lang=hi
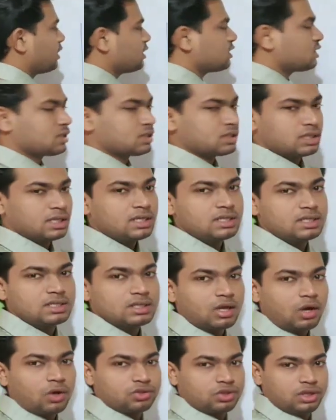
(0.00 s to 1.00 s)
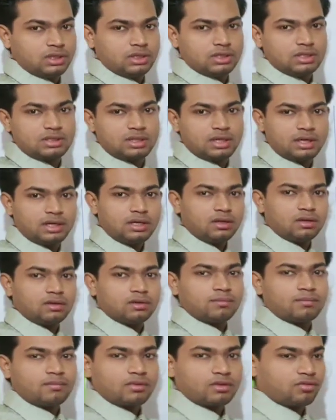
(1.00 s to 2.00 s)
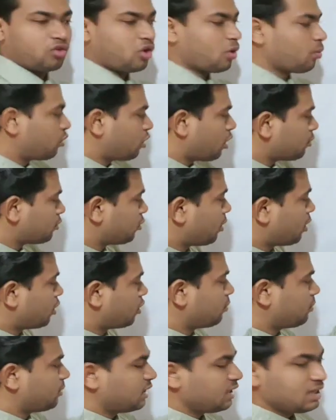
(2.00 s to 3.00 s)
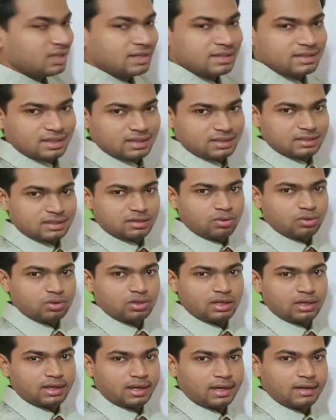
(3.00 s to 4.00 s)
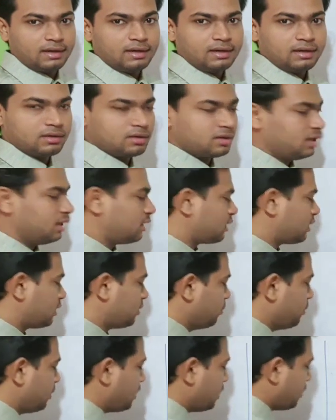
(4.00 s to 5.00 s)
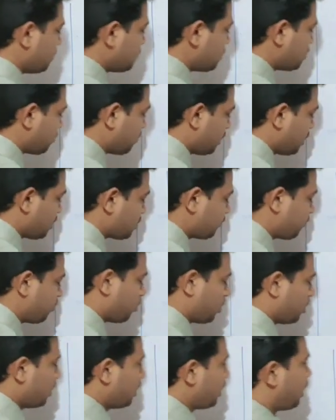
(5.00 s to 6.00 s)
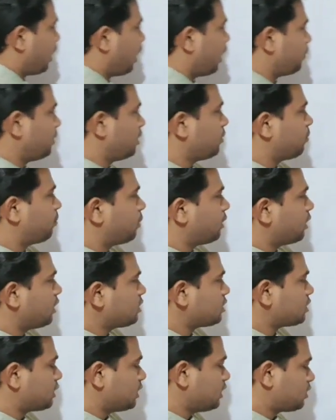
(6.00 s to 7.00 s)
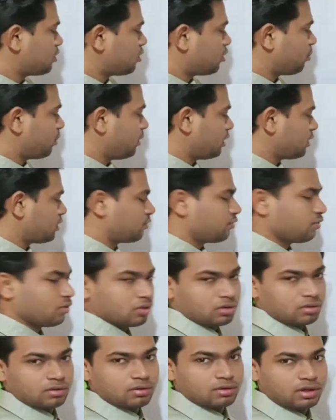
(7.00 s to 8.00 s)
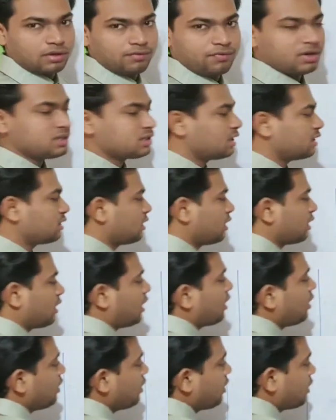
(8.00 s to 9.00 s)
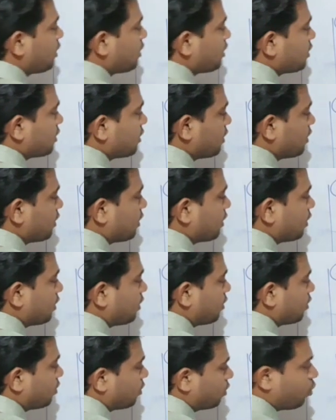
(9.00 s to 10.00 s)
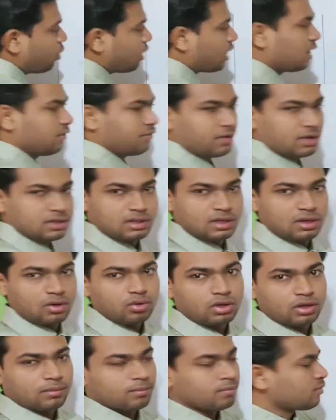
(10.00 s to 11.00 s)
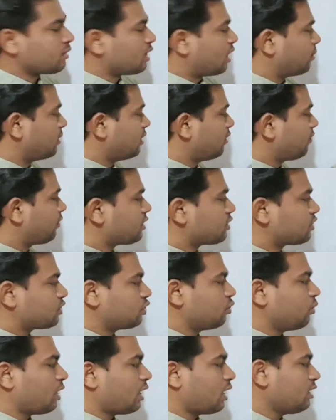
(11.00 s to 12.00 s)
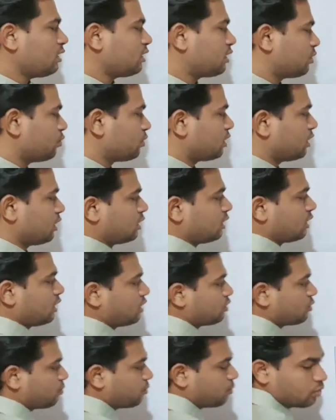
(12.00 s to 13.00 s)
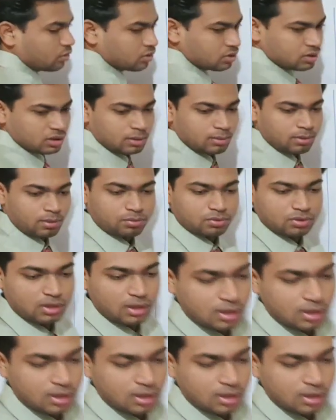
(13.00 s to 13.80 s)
प्लस सिक्स ऑक्सीडेशन स्टेट फ्रॉम टॉप टू बॉटम डिक्रीजेस ओके एंड इट बिकम्स प्लस फोर अब ये प्लस सिक्स और प्लस फोर डिफरेंस कितने का है दो का डिफरेंस है ओके अभी डिफरेंस क्यों आया क्योंकि ये जो पोस्ट हम आपको